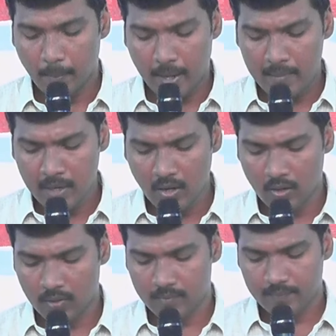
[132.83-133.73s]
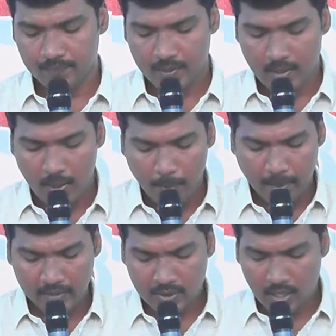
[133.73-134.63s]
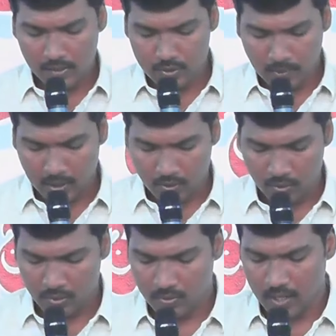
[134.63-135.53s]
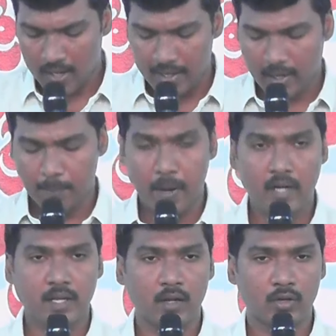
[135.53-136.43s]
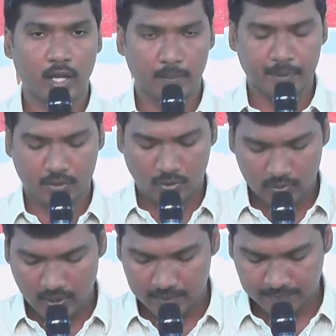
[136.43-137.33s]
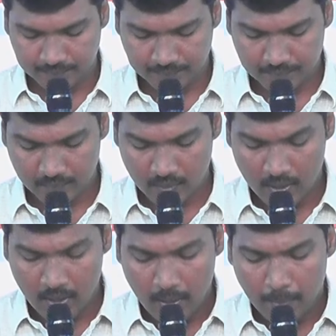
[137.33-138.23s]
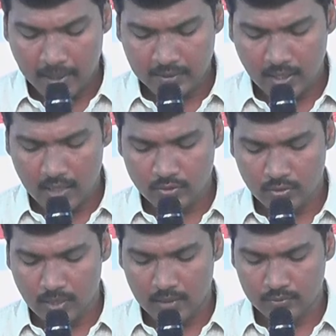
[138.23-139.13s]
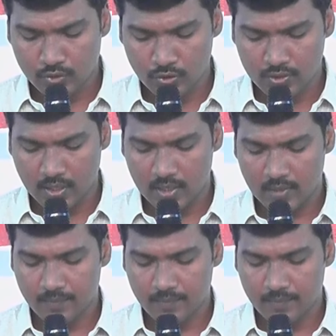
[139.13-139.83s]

బైబిల్లో పక్షిరాజు మనకు అనేక పాఠాలు నేర్పిస్తూ ఉంది పక్షిరాజును మనం చూసి